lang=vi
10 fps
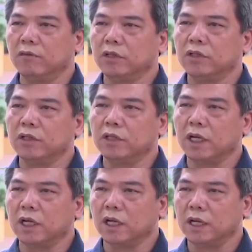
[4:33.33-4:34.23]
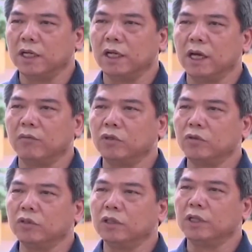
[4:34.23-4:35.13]
và tôi cho rằng là để làm
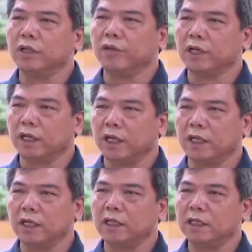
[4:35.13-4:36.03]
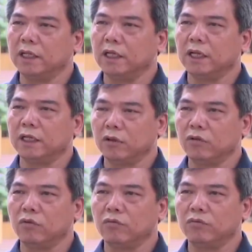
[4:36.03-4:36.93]
tốt được cái việc này thì ngành
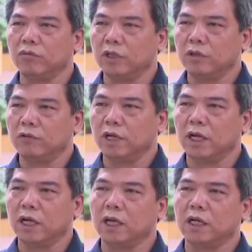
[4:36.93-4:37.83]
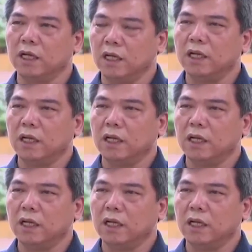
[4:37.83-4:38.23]
giáo dục và